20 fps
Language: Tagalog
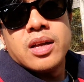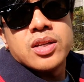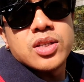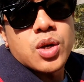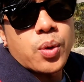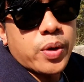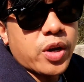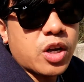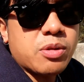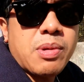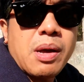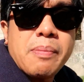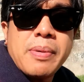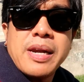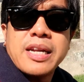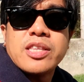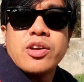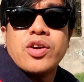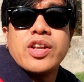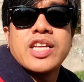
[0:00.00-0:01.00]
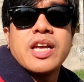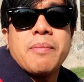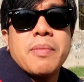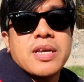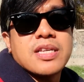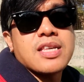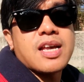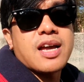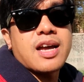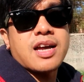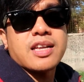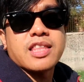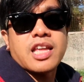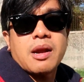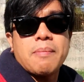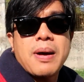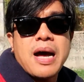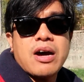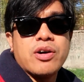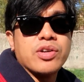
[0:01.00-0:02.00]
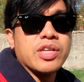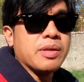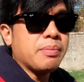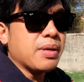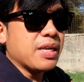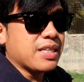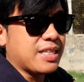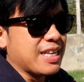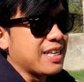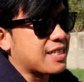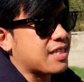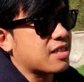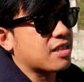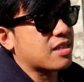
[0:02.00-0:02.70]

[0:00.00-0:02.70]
so ayun babalik na ulit kami sa trabaho ni Mrs.